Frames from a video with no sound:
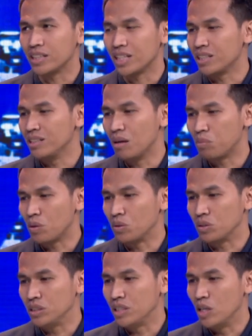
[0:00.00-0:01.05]
Kita tidak
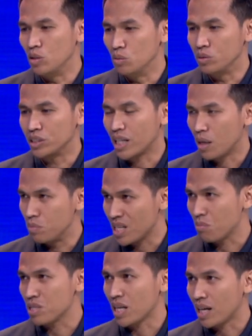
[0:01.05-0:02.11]
produksi gandum secara
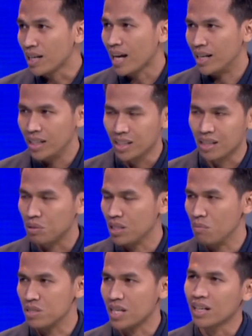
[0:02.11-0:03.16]
besar-besaran, ada
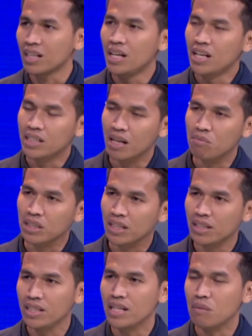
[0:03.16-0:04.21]
tapi tidak besar. Dalam
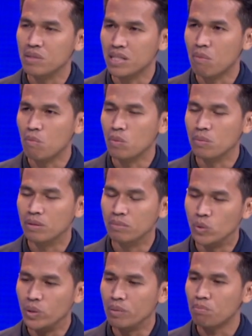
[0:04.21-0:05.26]
negeri tidak bisa
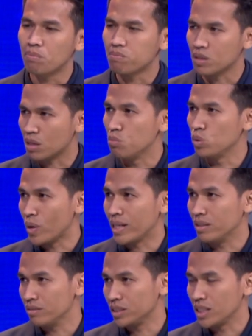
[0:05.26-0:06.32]
memenuhi
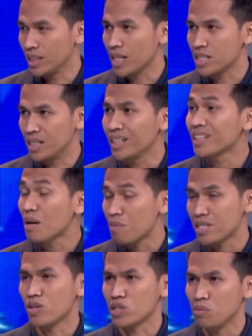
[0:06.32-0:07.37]
kebutuhan kita sendiri, kita
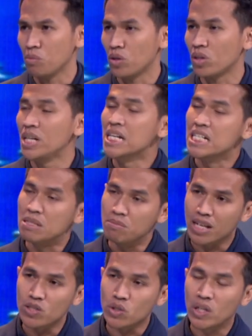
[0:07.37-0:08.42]
masih harus impor.
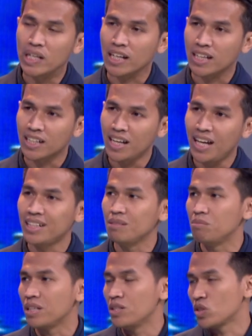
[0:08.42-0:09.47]
Demikian juga dengan kedelai,
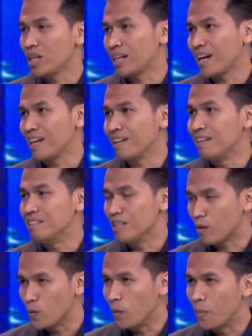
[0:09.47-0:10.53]
demikian juga dengan
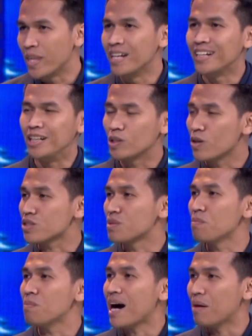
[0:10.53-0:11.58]
jagung. Hmm. Dan itu harus
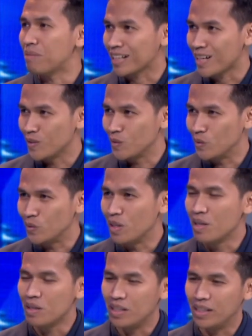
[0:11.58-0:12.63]
diamankan dulu.
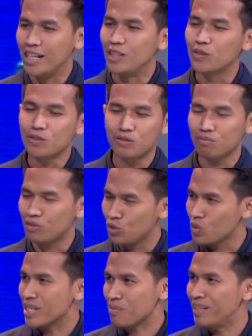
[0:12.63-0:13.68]
Uh, dan itu
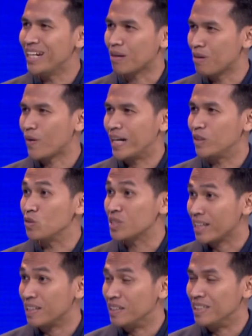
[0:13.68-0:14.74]
tugas Kemendak melakukan itu
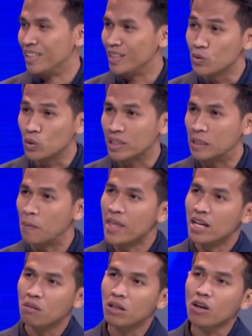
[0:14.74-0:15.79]
saat ini. Ini hmm. urgen.
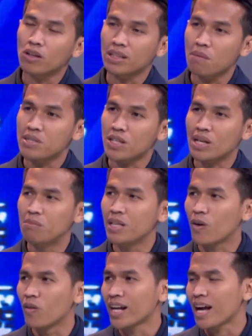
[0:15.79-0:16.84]
Kemudian kalau kita bicara soal
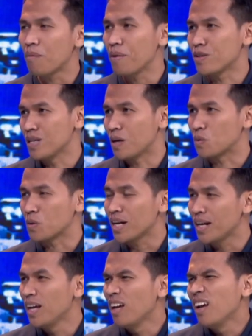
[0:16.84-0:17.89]
minyak goreng, apa yang harus
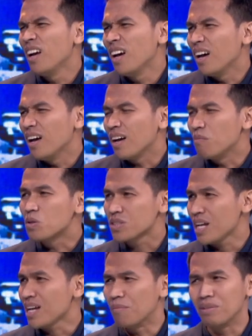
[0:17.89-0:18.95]
dilakukan?
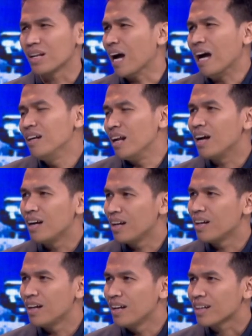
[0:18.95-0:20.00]
Menurut saya hampir nggak ada
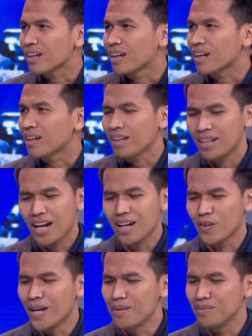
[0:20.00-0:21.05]
Kenapa? Karena
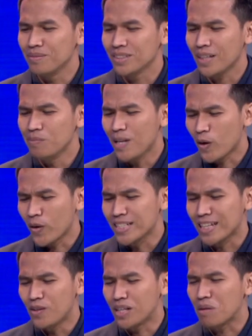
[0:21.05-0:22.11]
harga, minyak
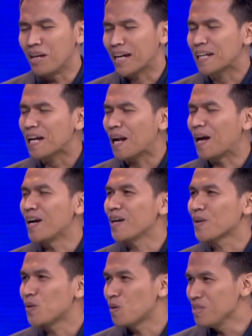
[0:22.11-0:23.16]
goreng sekarang dikembalikan ke harga
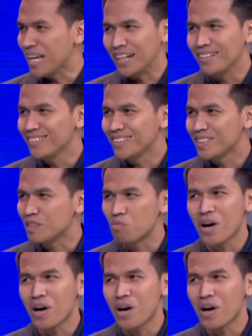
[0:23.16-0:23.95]
ekonomian, hmm.